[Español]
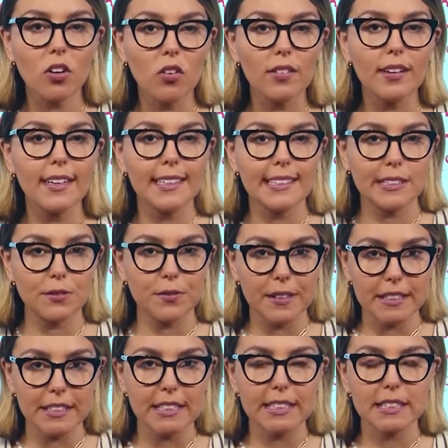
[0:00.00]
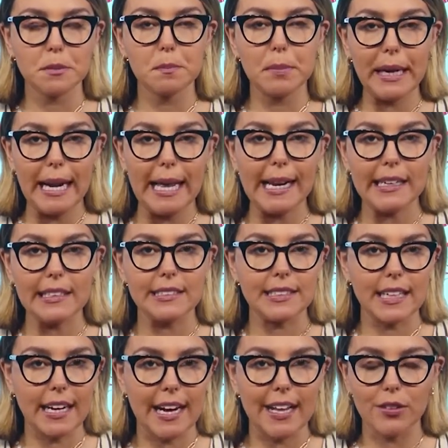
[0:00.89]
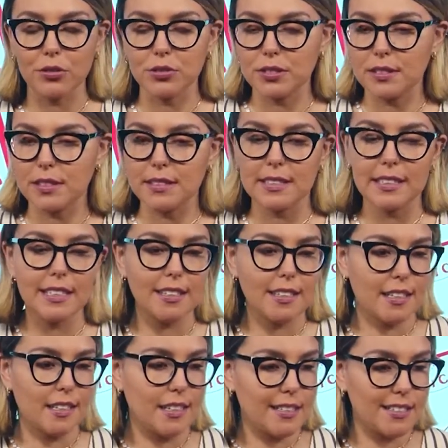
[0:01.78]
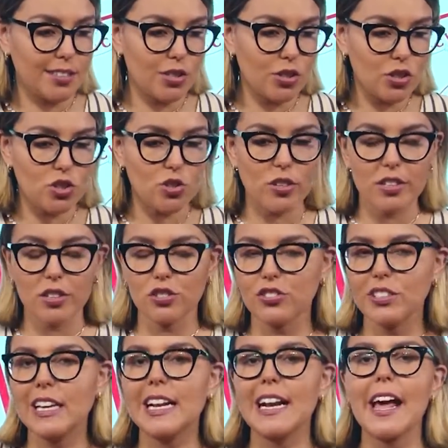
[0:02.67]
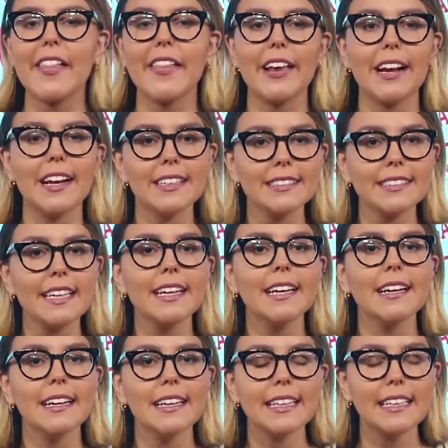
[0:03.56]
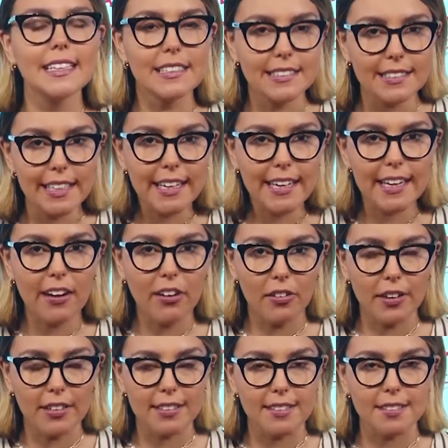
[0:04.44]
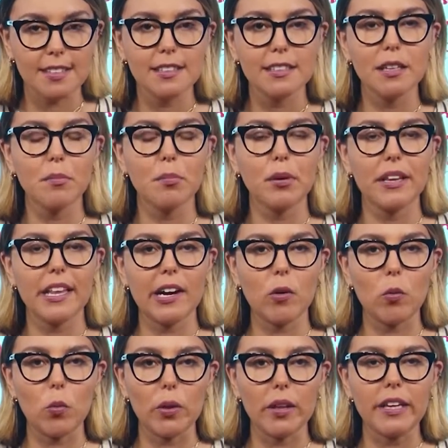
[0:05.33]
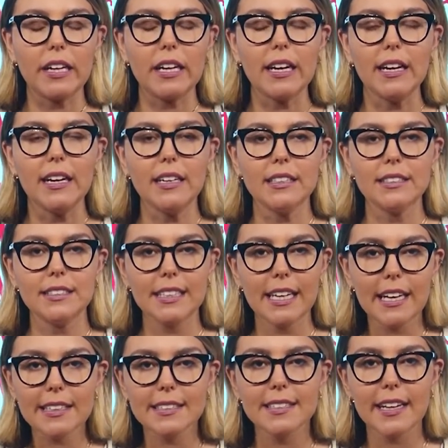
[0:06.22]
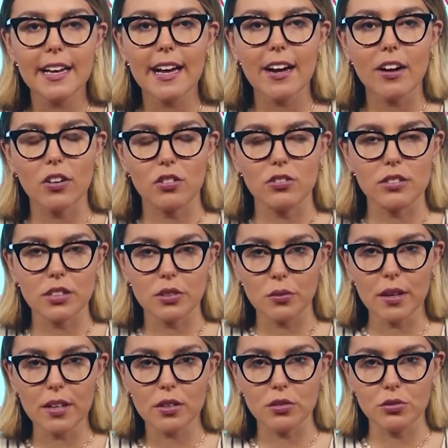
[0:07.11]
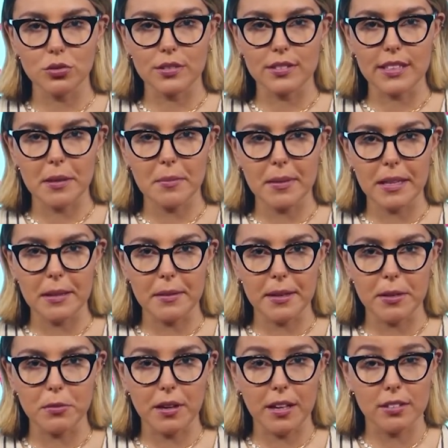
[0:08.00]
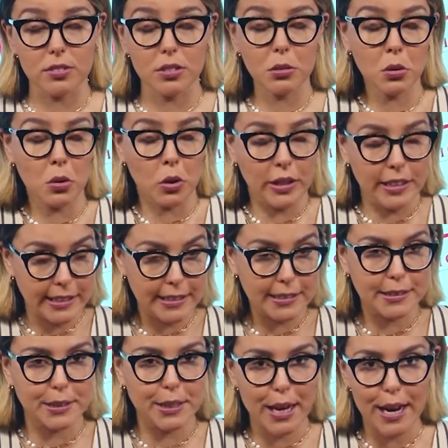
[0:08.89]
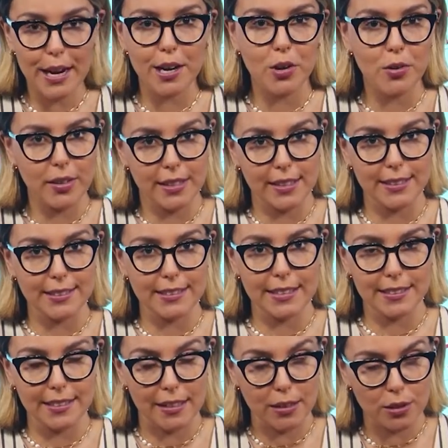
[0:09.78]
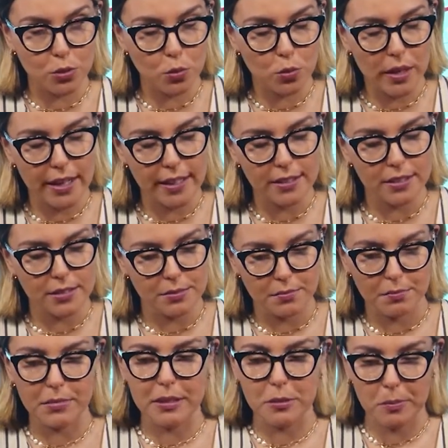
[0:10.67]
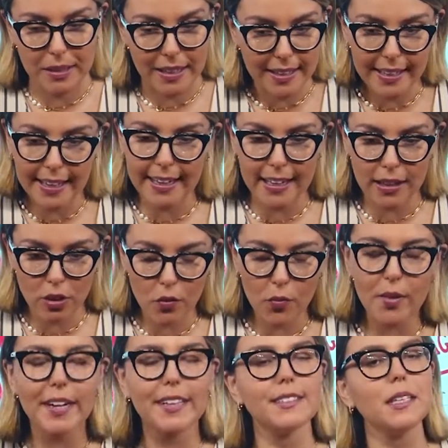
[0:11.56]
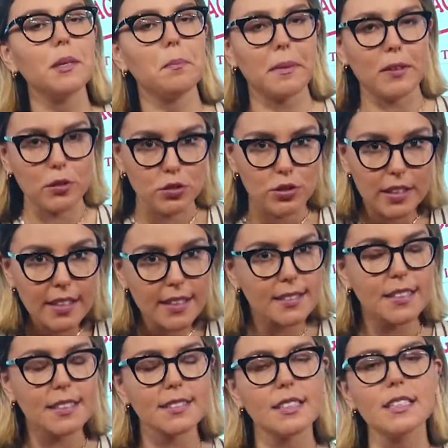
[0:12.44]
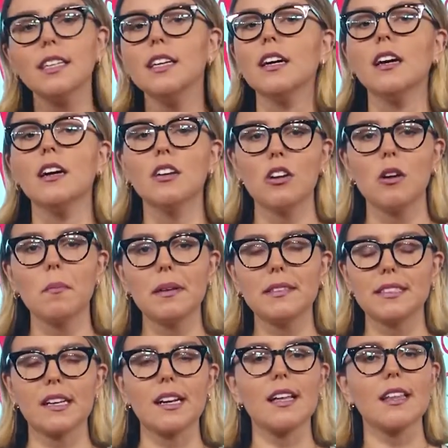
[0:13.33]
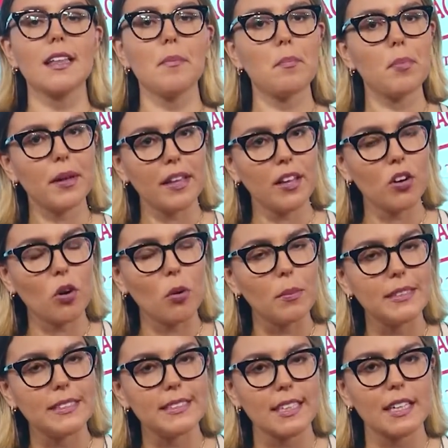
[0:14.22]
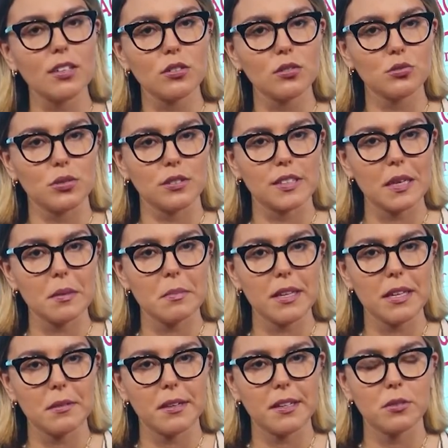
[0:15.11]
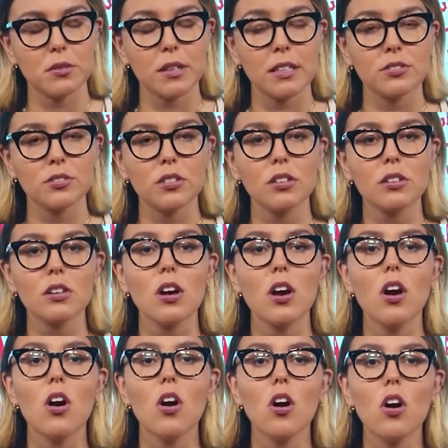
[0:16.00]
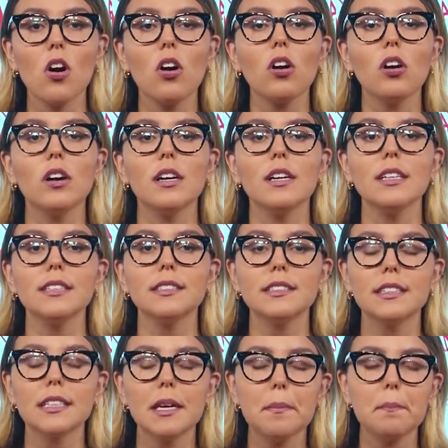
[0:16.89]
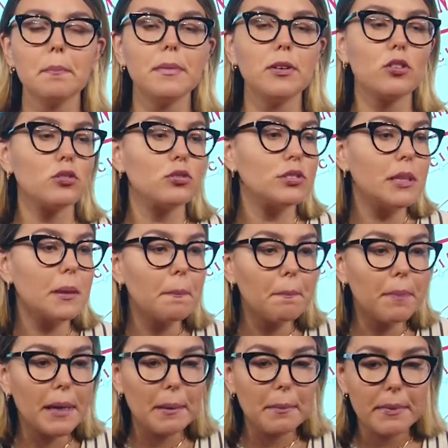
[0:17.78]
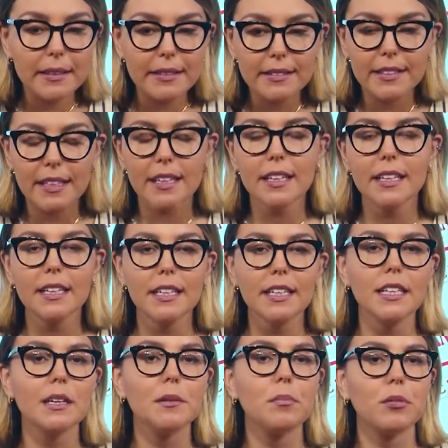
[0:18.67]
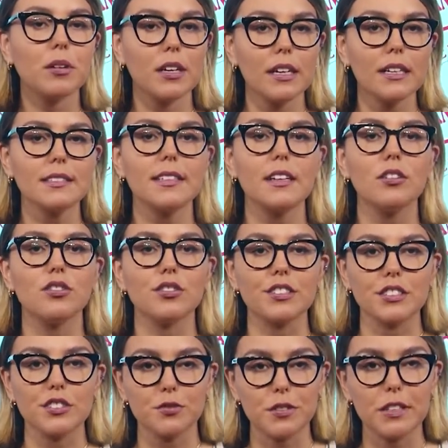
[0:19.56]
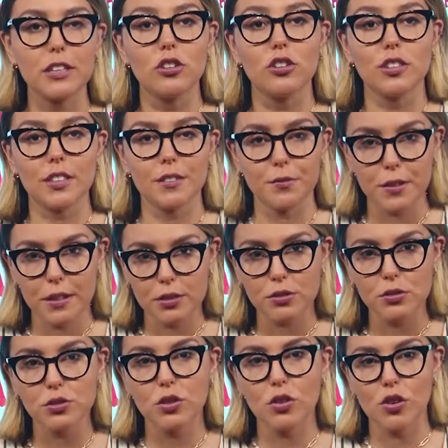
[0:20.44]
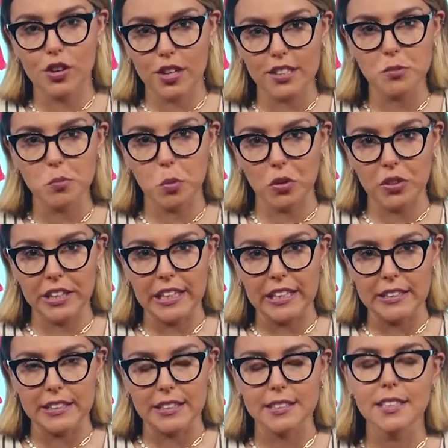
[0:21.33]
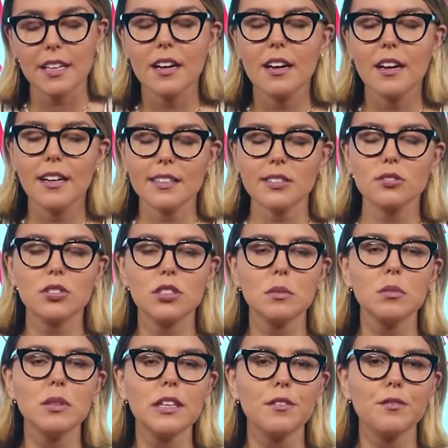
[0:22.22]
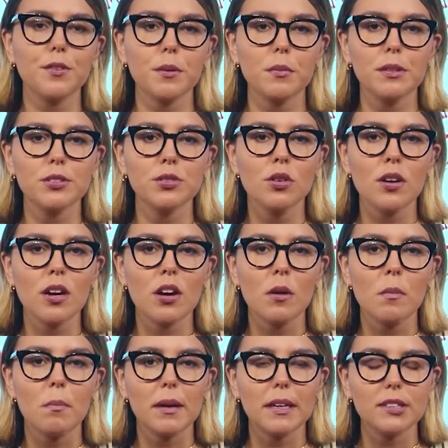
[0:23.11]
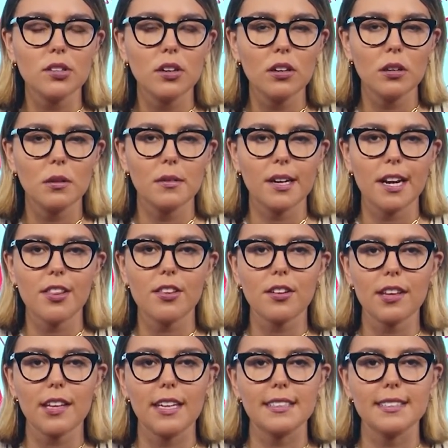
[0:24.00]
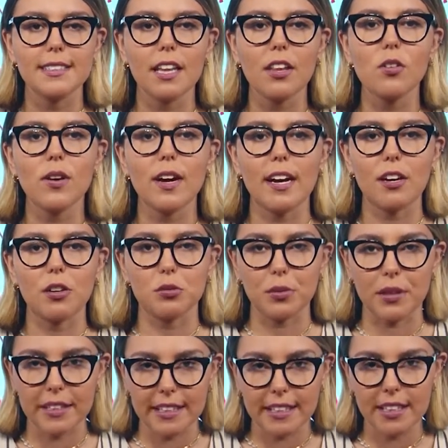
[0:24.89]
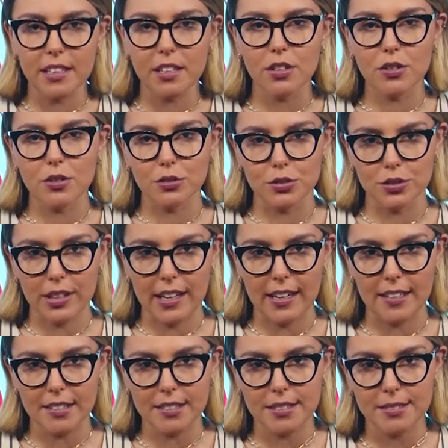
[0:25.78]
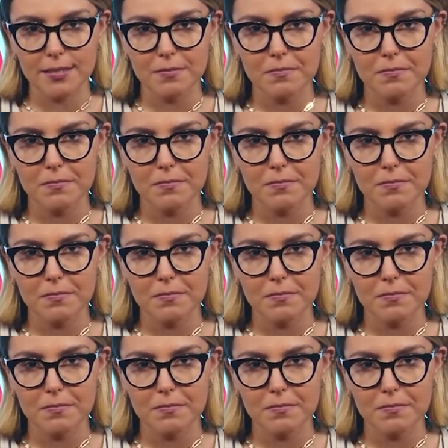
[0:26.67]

con las fechas para rezagados, es decir, de 18 años en adelante, quien sea que lo necesite te puede acudir ya sea continuar con su esquema de vacunación o iniciarlo en estas alturas. Me esperaría que no fuera así, pero si es así, no pasa nada, pueden comenzar con su esquema de vacunación o, o simplemente ir y ponerse los, los refuerzos correspondientes. Escuchemos la información que compartió el gobernador del estado, Carlos Joaquín González